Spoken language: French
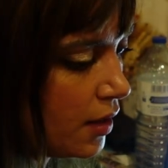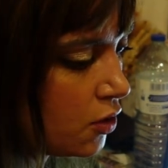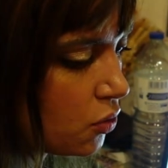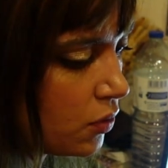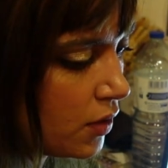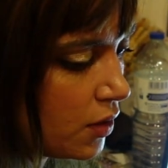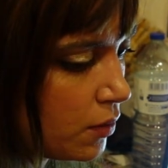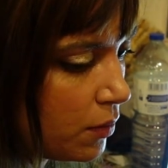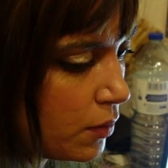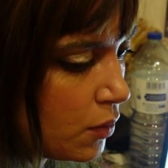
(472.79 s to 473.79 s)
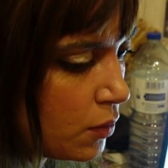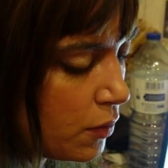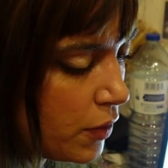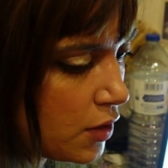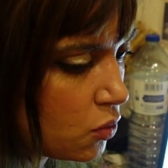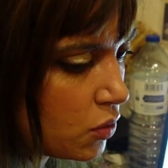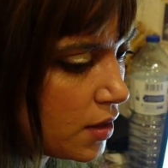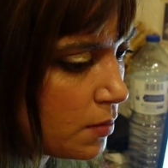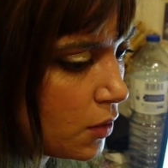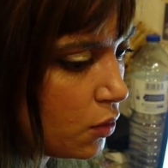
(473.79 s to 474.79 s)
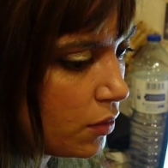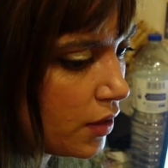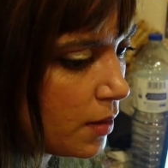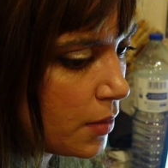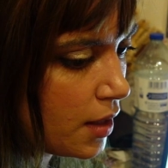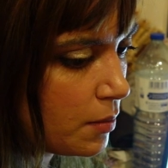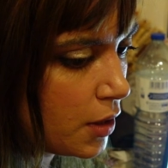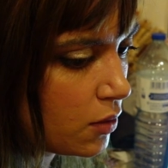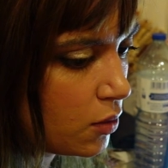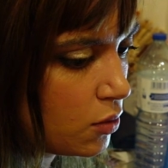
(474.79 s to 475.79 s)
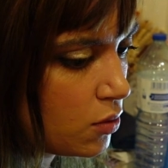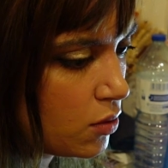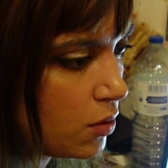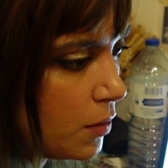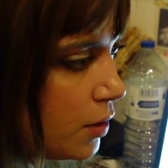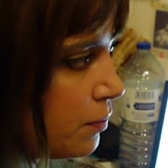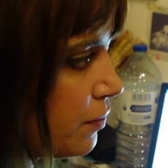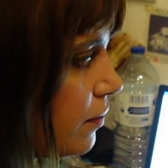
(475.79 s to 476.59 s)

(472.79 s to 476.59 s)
Et je trouve que c'est une, façon qui me convient bien parce que justement,